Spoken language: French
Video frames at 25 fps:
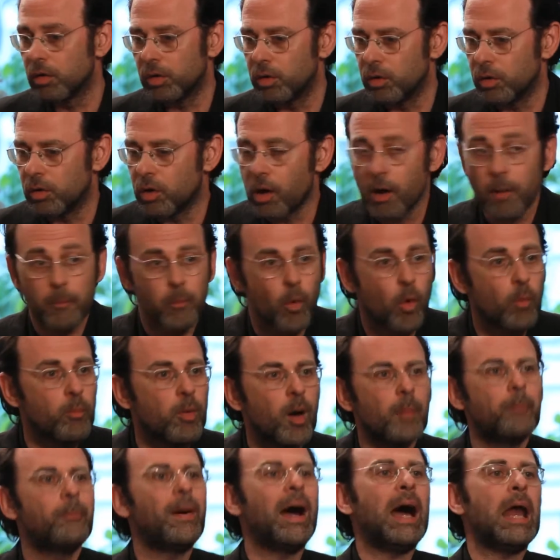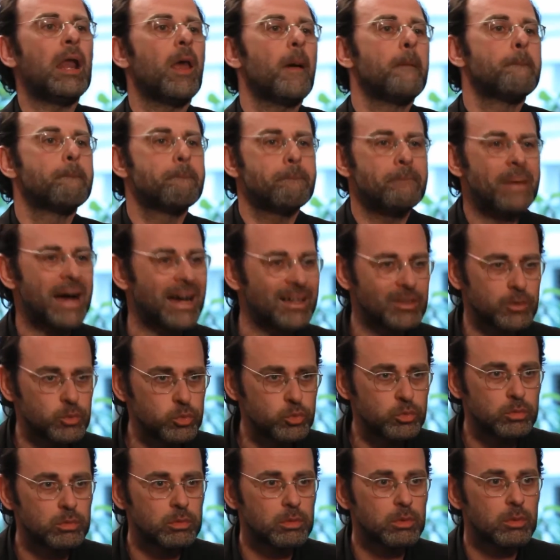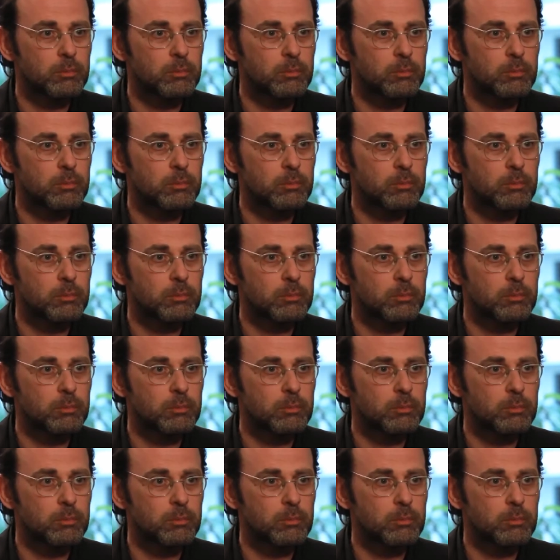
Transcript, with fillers: euh, on m'en parle partout.